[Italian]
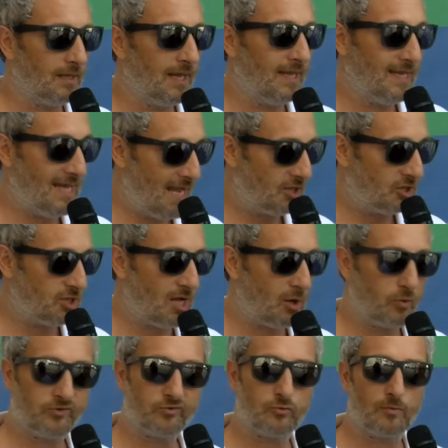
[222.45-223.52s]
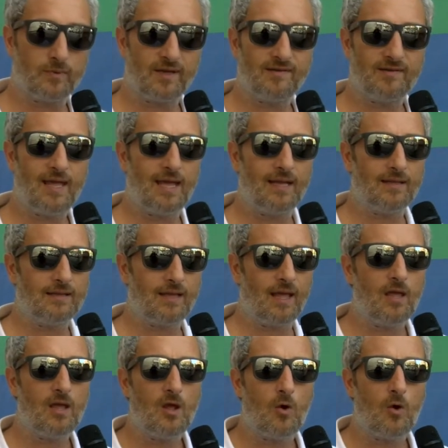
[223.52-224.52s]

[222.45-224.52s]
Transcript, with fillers: le 10 da cui sono presidente,